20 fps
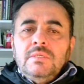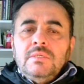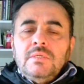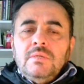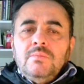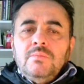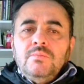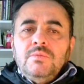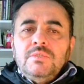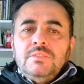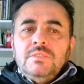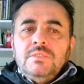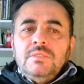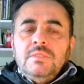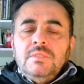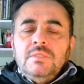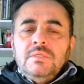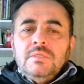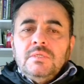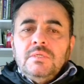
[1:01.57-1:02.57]
Rabbi
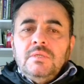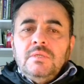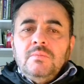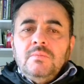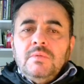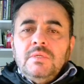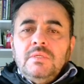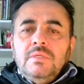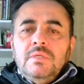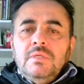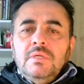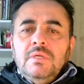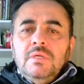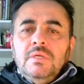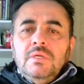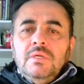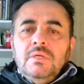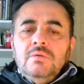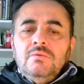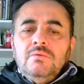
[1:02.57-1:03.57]
zidni ilmen
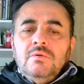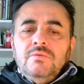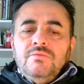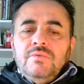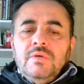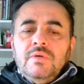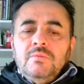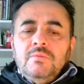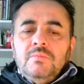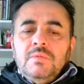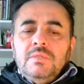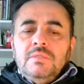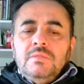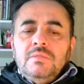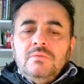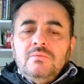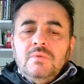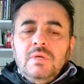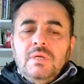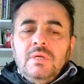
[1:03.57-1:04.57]
ve fehmen
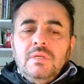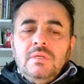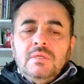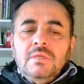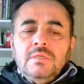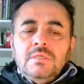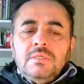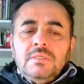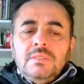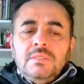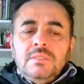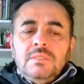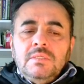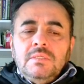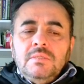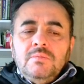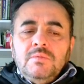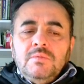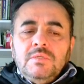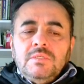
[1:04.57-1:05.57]
ve
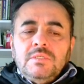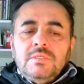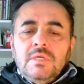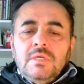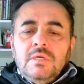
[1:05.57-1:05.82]
elhakni bis